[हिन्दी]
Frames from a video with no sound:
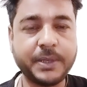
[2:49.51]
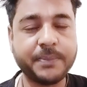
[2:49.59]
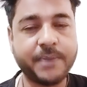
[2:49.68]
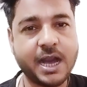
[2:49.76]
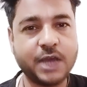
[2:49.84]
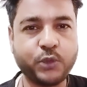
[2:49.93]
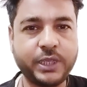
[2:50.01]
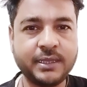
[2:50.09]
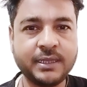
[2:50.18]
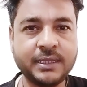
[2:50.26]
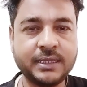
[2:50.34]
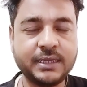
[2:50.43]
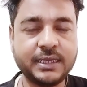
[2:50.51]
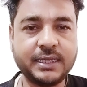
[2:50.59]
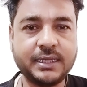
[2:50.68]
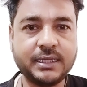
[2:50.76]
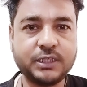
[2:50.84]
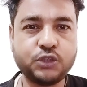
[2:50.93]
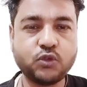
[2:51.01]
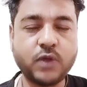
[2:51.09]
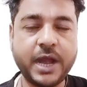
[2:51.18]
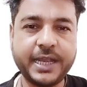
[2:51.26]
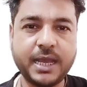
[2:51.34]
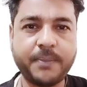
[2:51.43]
भी बाहर हुई ये
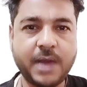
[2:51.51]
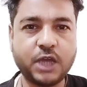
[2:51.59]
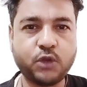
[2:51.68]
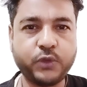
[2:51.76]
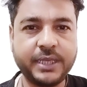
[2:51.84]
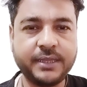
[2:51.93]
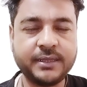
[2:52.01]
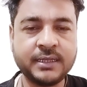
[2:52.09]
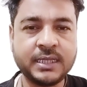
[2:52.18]
युगांडा बाहर हुई